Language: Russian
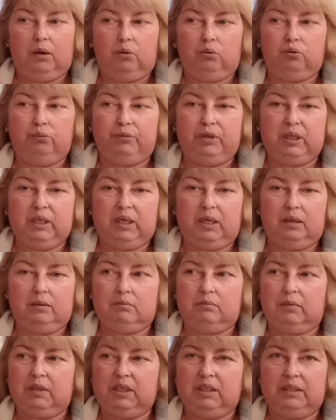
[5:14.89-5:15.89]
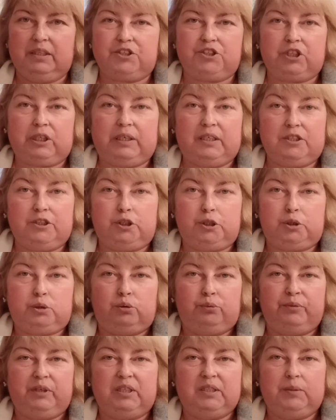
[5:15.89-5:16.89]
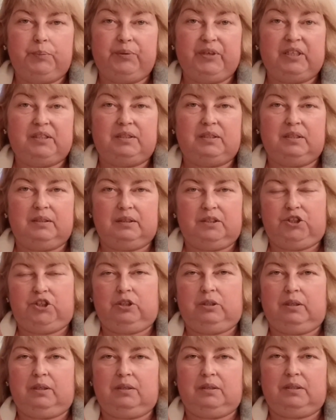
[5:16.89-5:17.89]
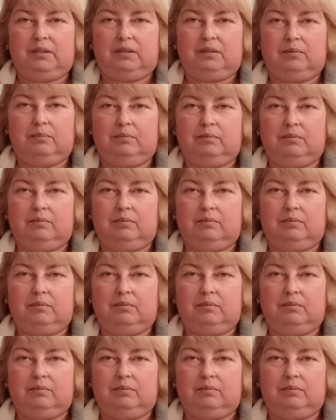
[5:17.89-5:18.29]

У меня, мне даже кажется, что у меня депрессия начиналась.